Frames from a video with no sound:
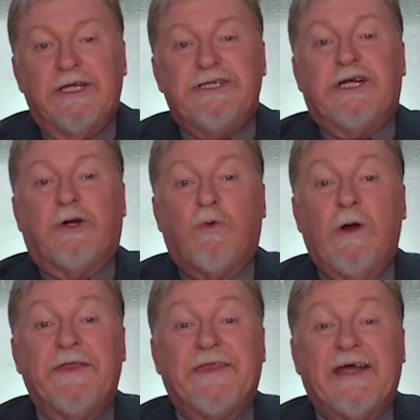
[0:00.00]
de
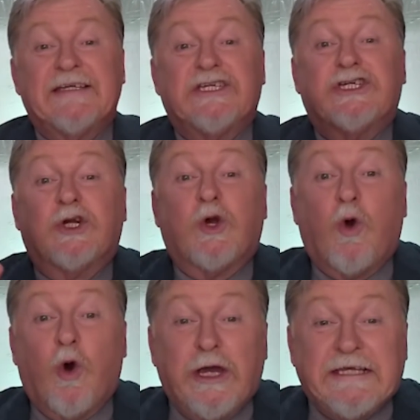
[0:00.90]
quantas
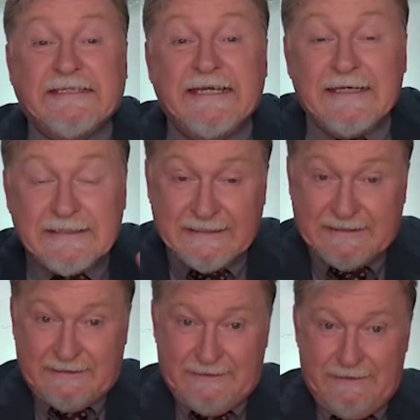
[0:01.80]

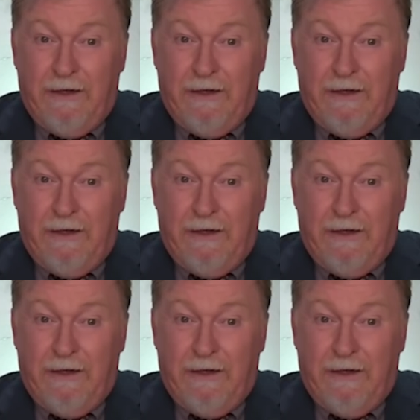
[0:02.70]
coisas